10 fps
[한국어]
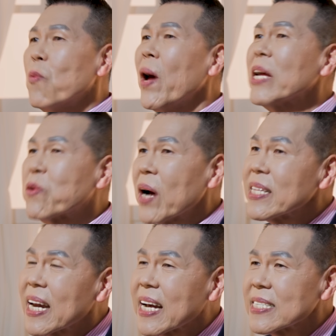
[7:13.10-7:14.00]
왜 이토록
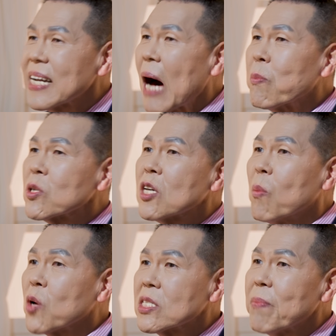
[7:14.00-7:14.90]
하나님께서는 아무것도
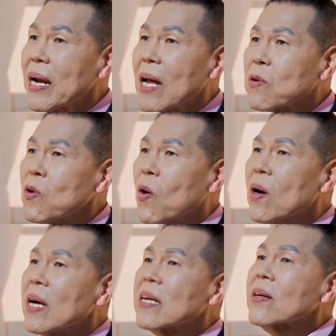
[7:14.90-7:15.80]
염려하지 말라고
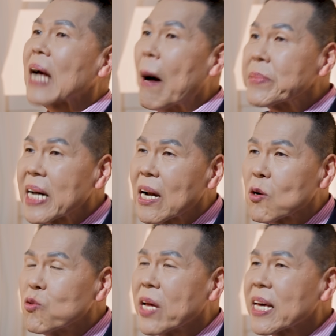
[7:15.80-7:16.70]
그리고
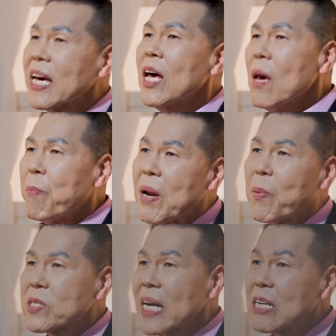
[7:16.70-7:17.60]
감사라고 우리에게
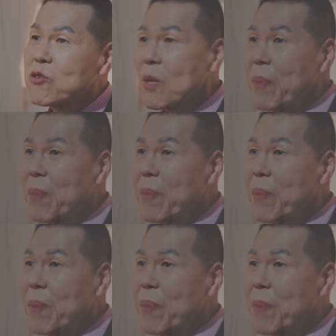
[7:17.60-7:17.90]
빌리포스 사장주에